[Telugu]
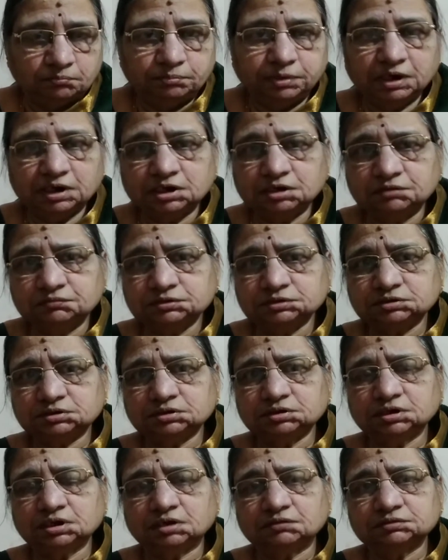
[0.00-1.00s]

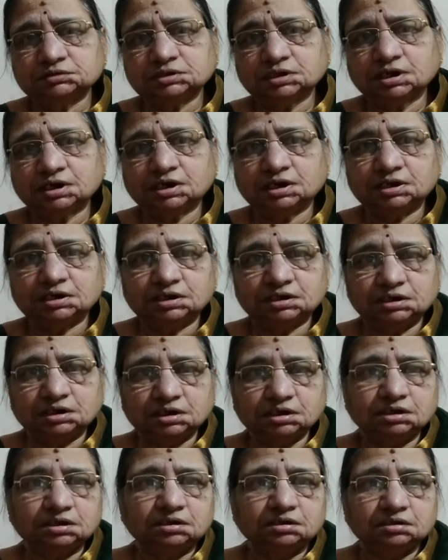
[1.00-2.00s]
భగవంతుని
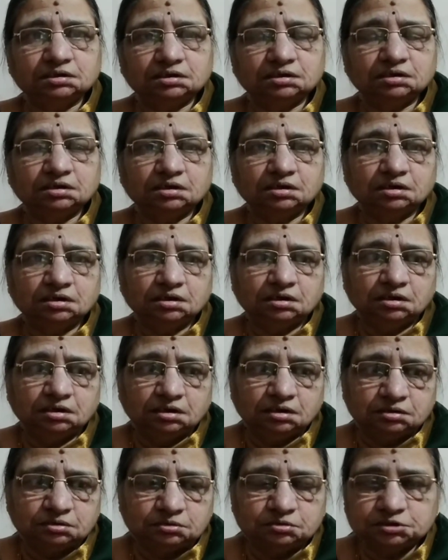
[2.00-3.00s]
అవతారాలన్నీ
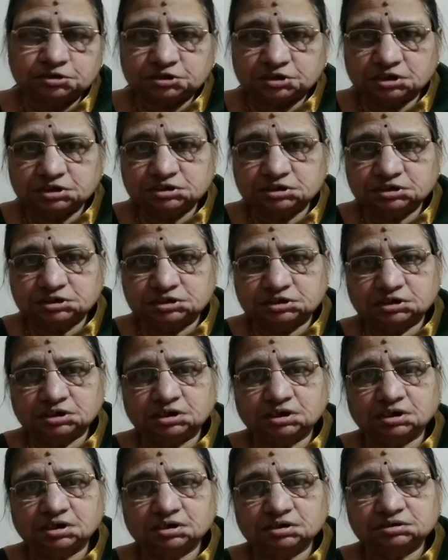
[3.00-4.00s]
దుష్ట
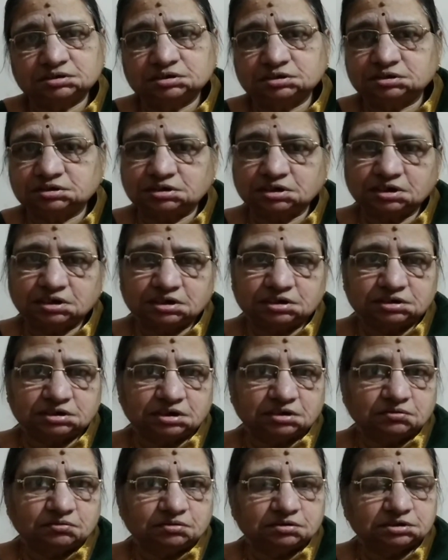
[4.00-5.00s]
శిక్షణ శిష్ట రక్షణ
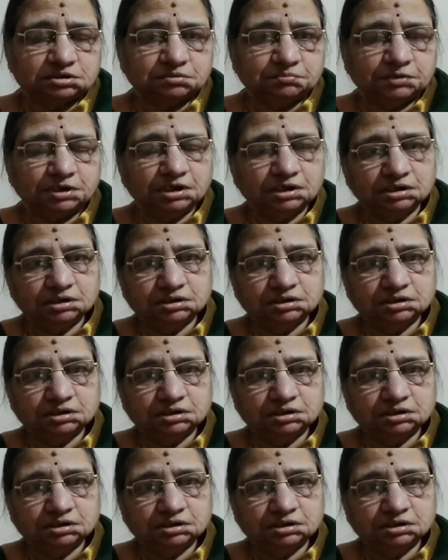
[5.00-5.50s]
కోసమే